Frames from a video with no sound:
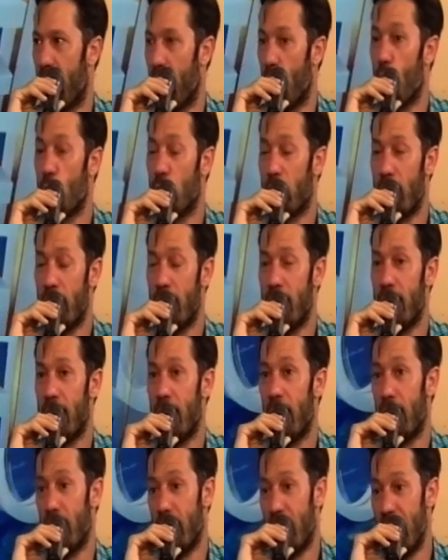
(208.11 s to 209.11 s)
Justamente
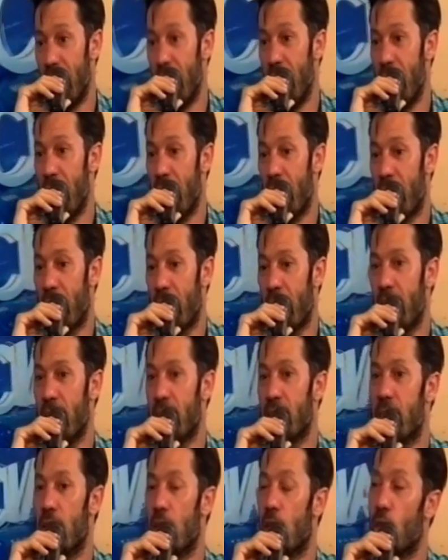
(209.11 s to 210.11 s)
la, idea es que
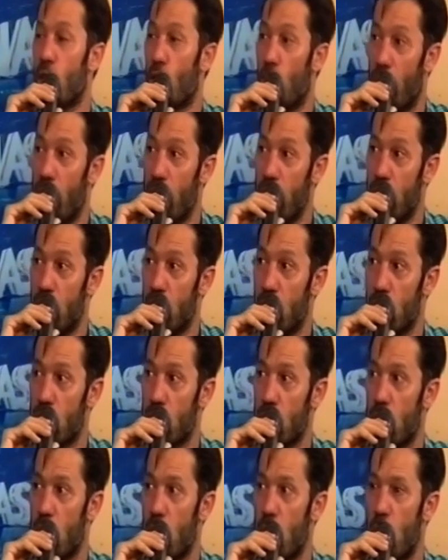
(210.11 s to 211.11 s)
ciertos oficios
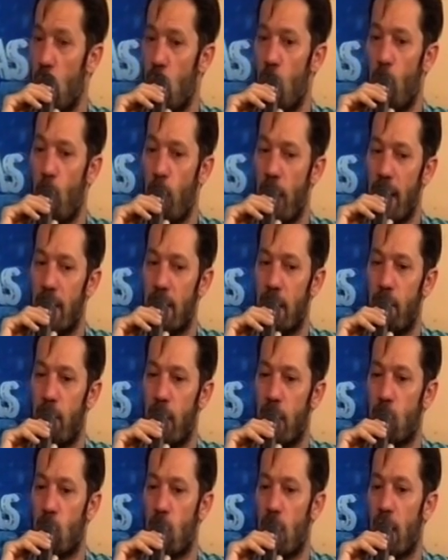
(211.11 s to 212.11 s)
lo pueden hacer
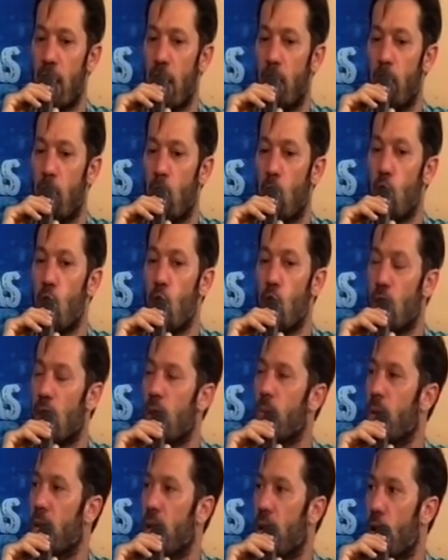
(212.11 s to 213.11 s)
personas que a lo mejor no
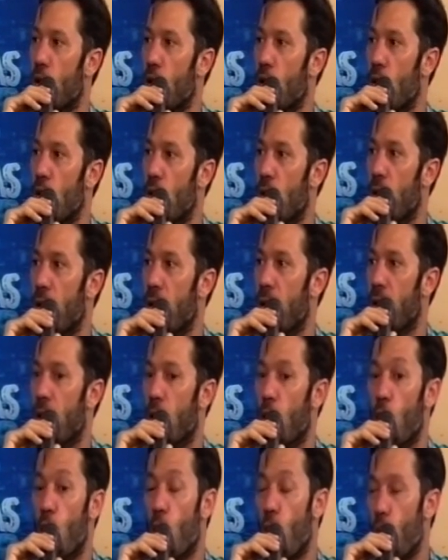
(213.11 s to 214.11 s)
terminaron eh,
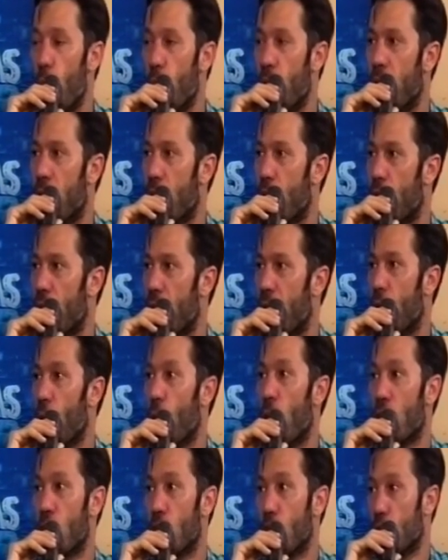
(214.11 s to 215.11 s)
o no culminaron la
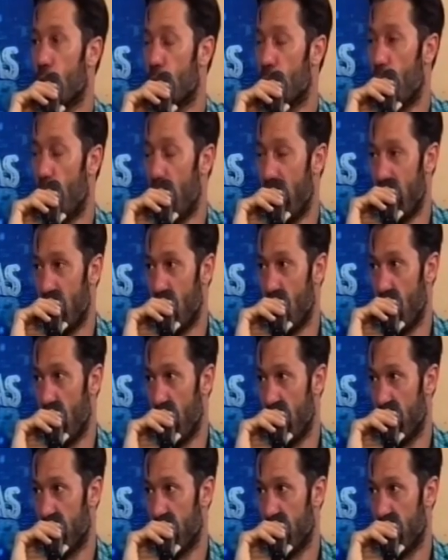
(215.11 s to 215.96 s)
educación obligatoria.